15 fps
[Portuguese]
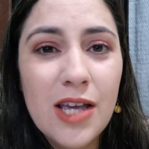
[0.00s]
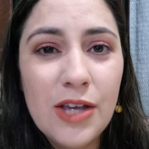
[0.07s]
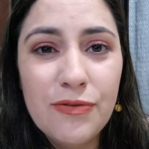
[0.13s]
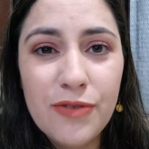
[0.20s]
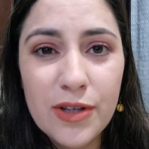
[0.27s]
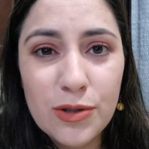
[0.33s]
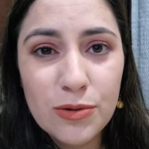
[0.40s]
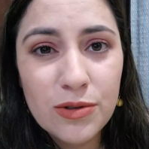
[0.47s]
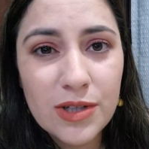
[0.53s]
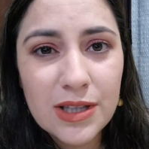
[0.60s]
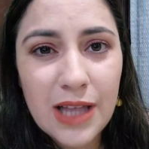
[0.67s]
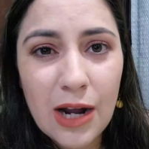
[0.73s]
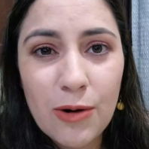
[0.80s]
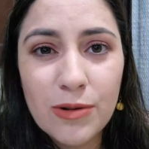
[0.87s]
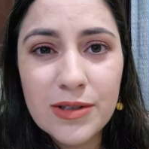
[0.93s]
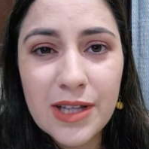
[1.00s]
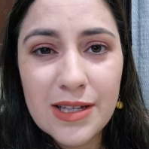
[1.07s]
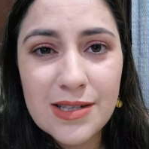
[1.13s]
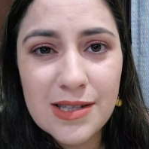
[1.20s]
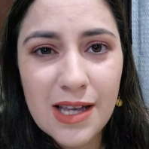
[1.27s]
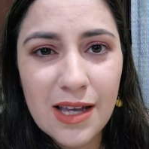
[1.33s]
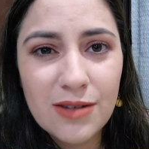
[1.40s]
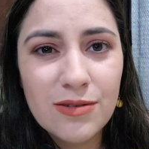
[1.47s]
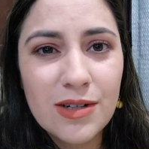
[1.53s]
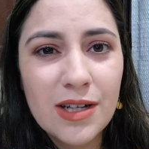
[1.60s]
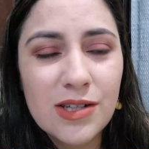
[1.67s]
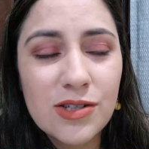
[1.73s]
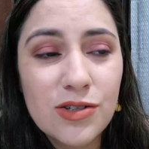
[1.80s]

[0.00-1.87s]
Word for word: enfim, tudo que está acontecendo, né?